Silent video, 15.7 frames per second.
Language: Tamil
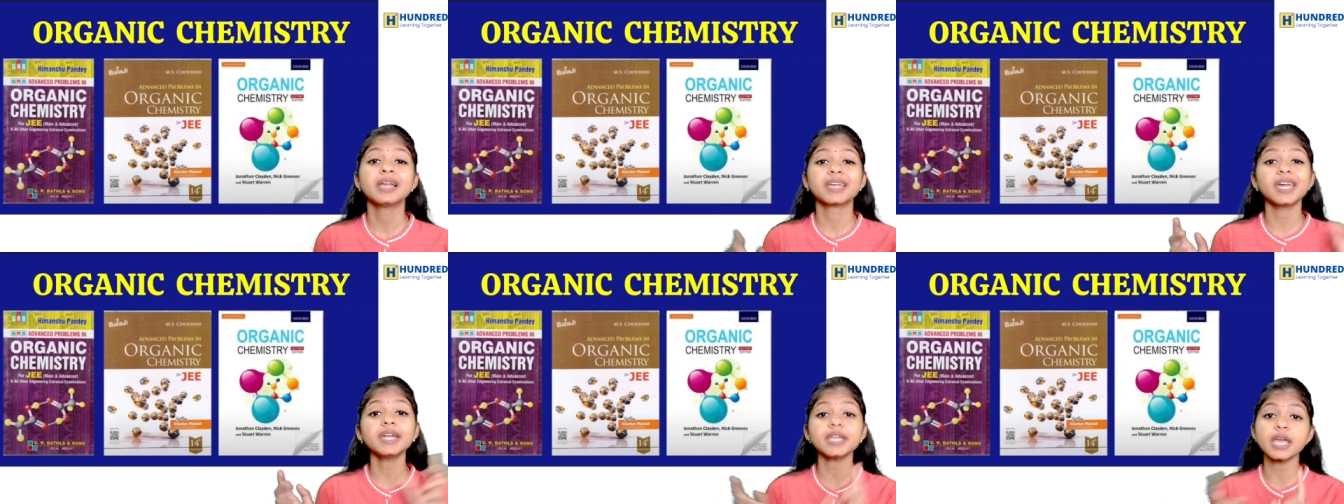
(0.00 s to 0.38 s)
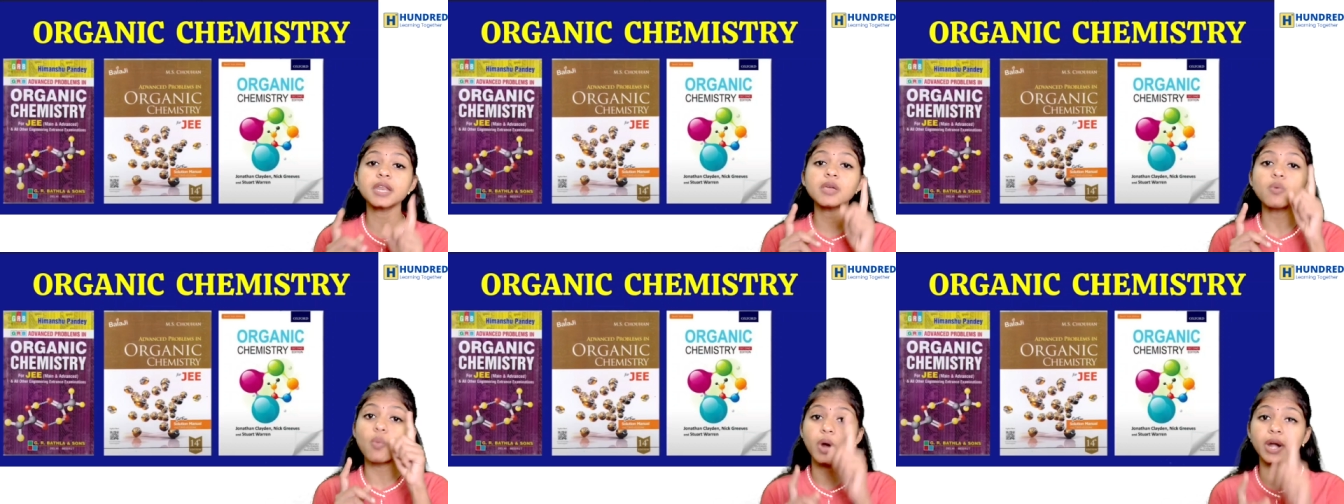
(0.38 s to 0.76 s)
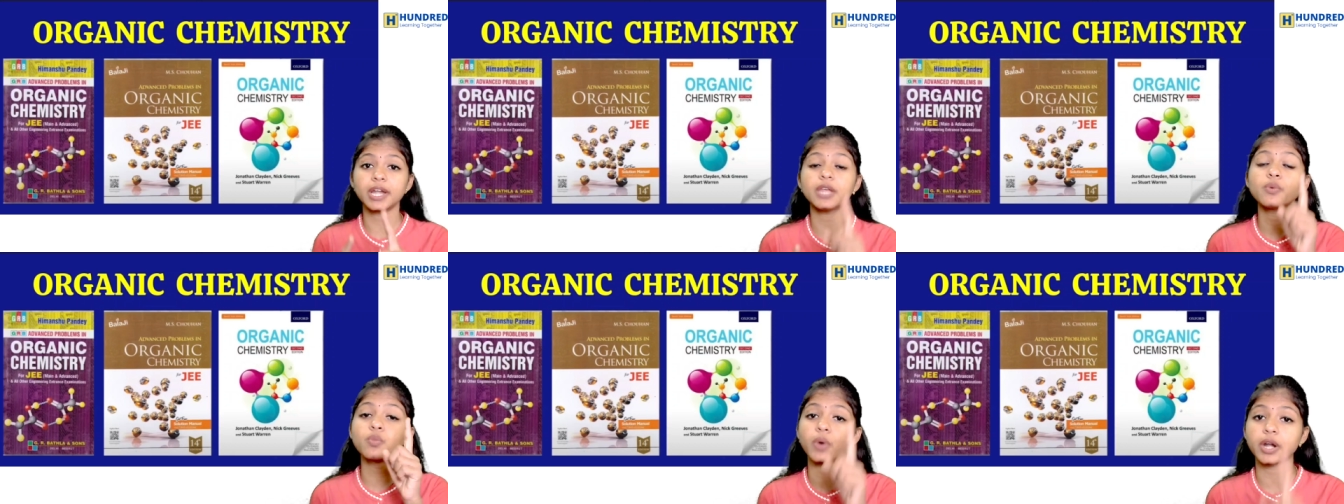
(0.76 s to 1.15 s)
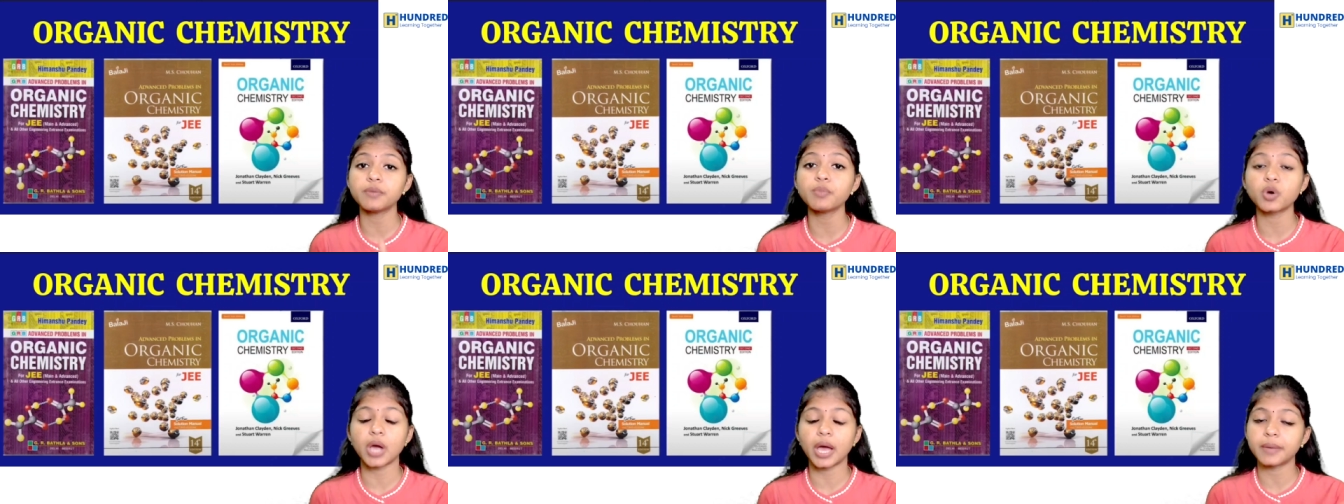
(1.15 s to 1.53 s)
கெட் எனி ஒன்லி ஒன்
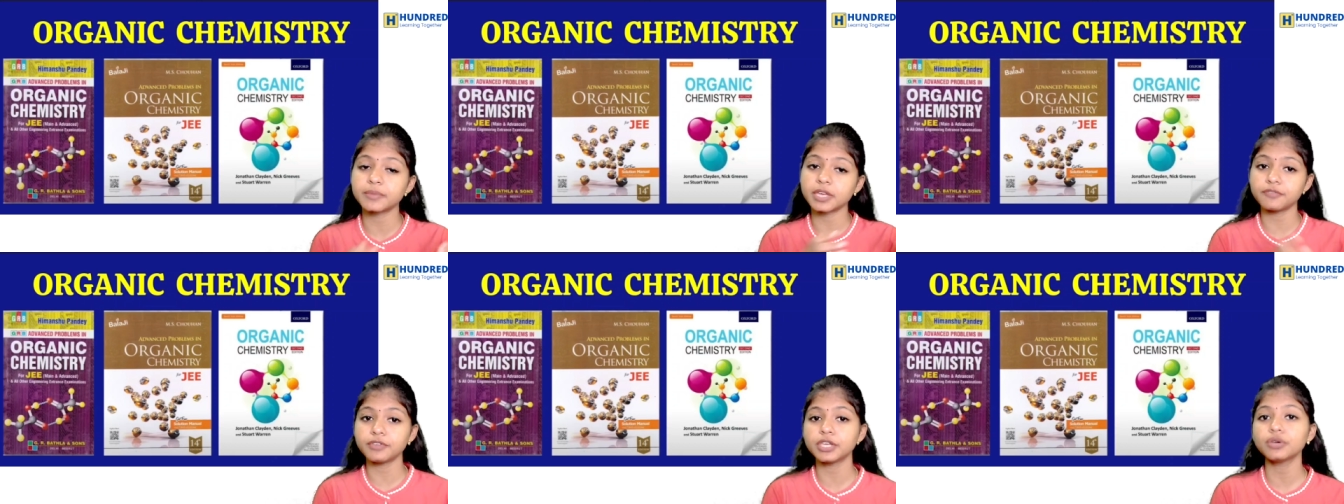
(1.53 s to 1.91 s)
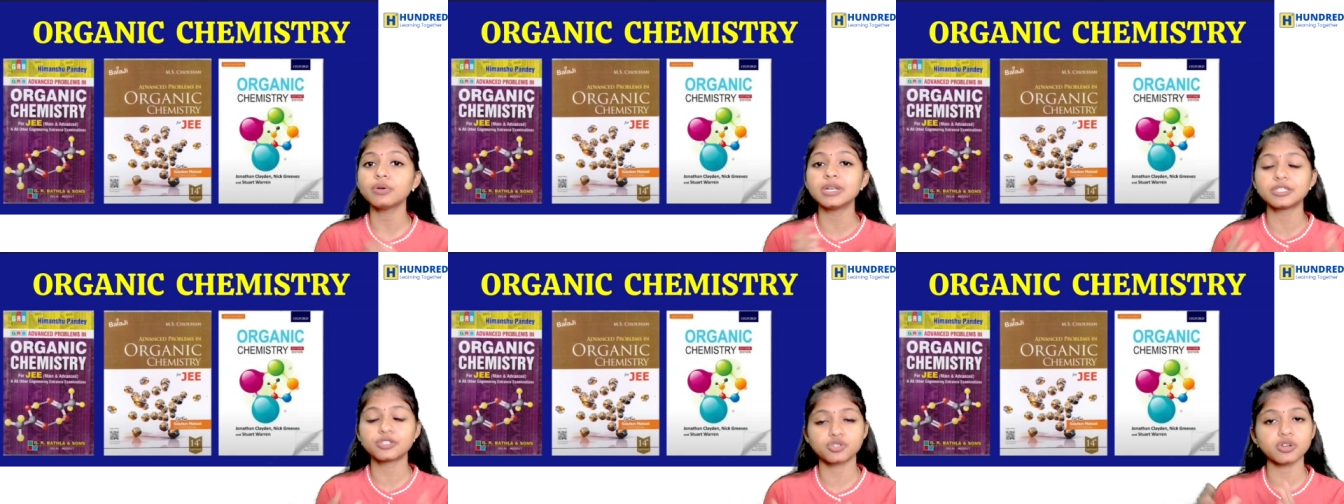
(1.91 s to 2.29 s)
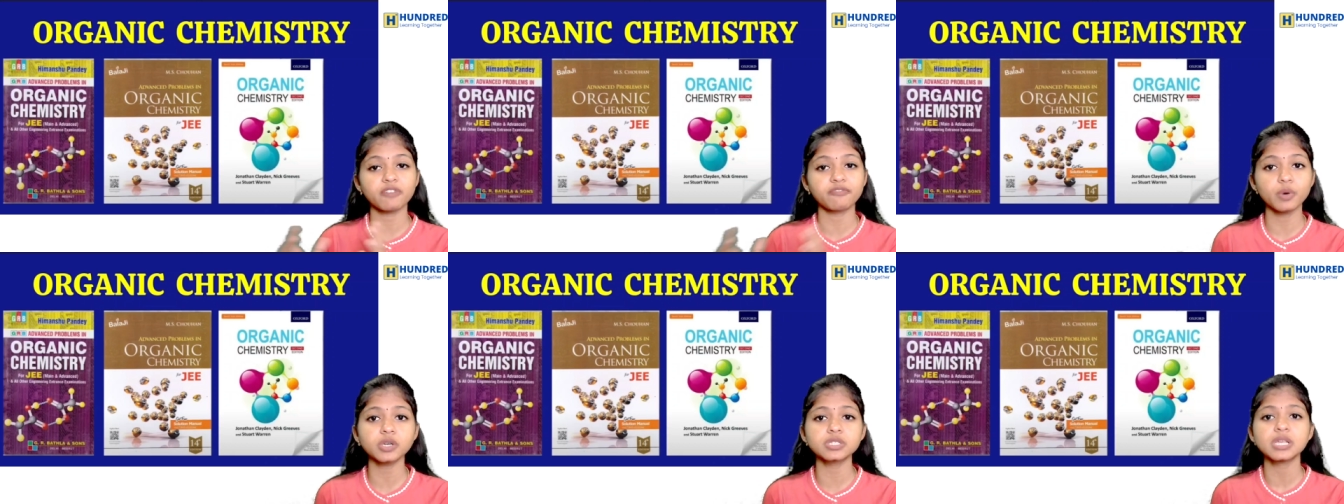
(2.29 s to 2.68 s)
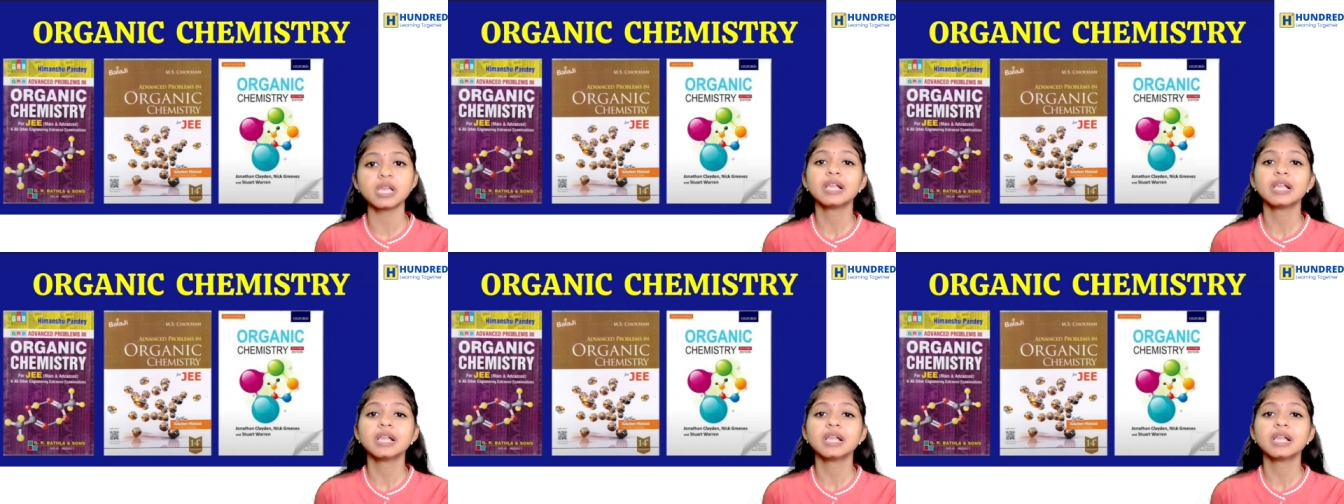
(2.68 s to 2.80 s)
புக் ஐ கிவிங் யூ லிஸ்ட் ஆஃப் புக்ஸ்